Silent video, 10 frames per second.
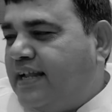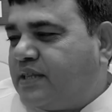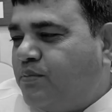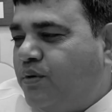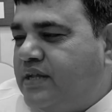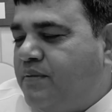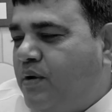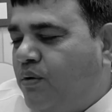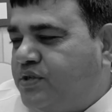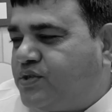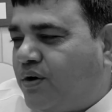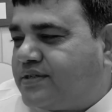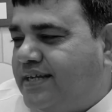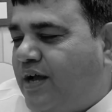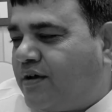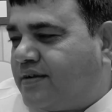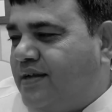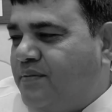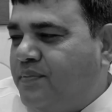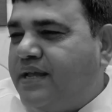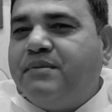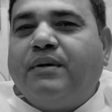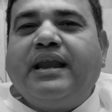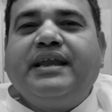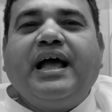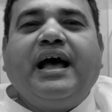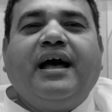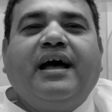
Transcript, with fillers: ललित मोदी मेहुल चौकसी और विजय माल्या